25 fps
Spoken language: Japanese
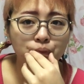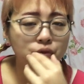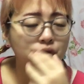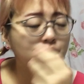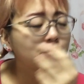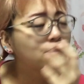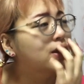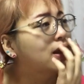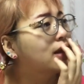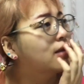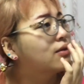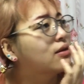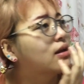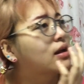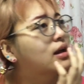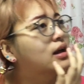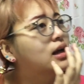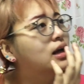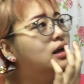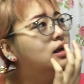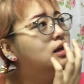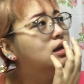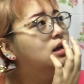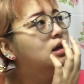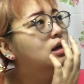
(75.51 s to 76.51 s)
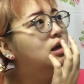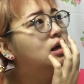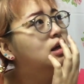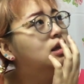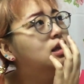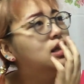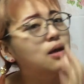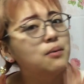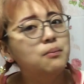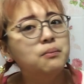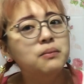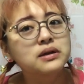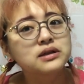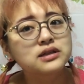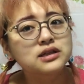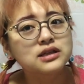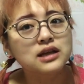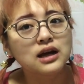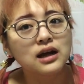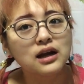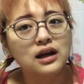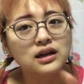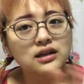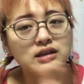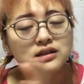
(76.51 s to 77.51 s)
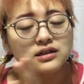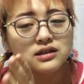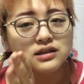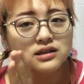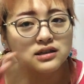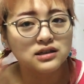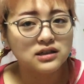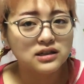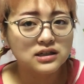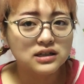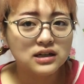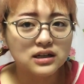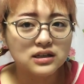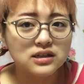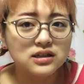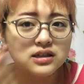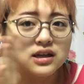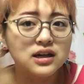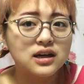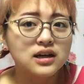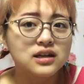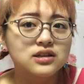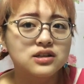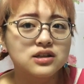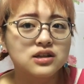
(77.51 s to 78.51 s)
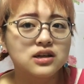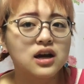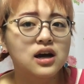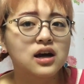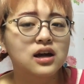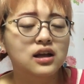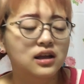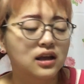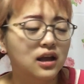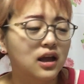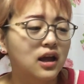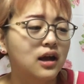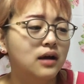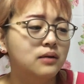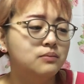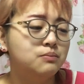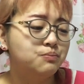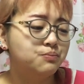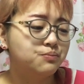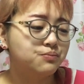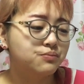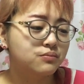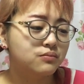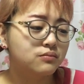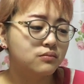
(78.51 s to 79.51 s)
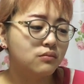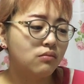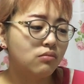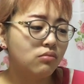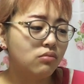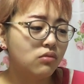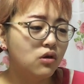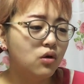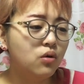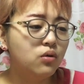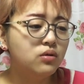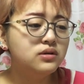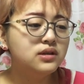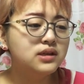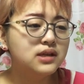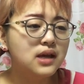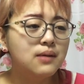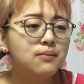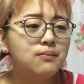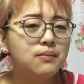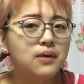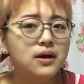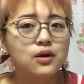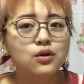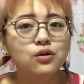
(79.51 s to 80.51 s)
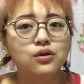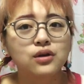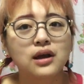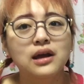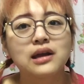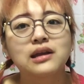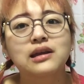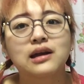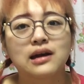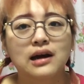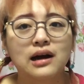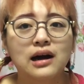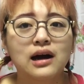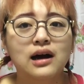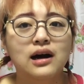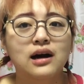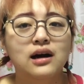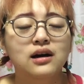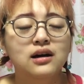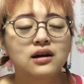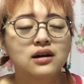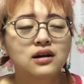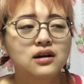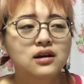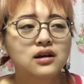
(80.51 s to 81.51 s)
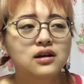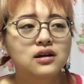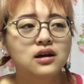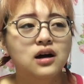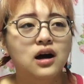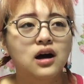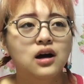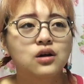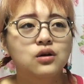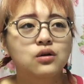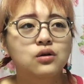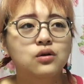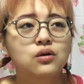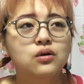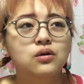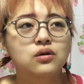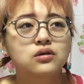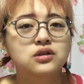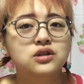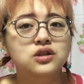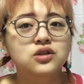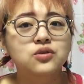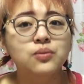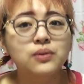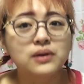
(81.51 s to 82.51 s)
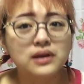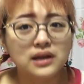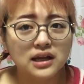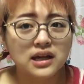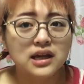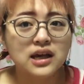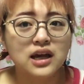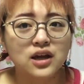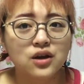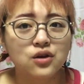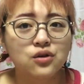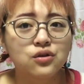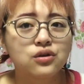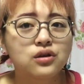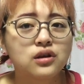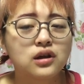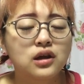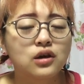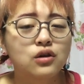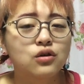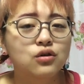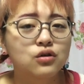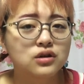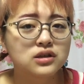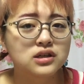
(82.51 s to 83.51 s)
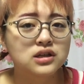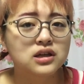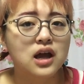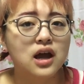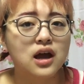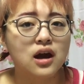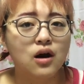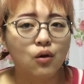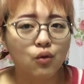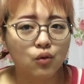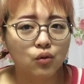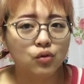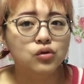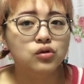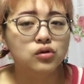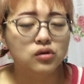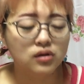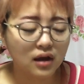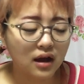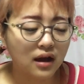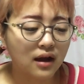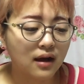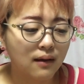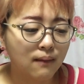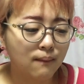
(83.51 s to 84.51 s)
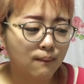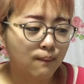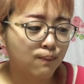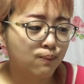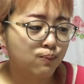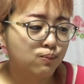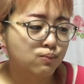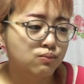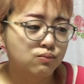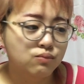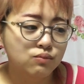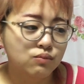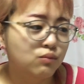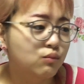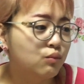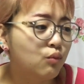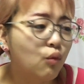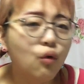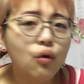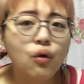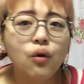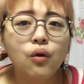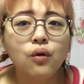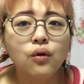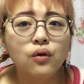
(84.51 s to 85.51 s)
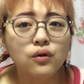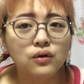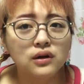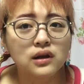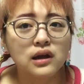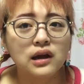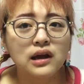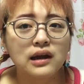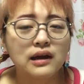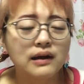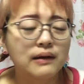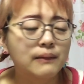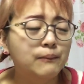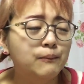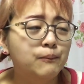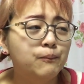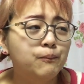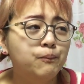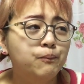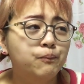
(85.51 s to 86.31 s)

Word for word: 去年のなんか、年末から1月2月にかけて、4000枚のデータが、あの、すべて消えるっていう事件が起こって、もうね、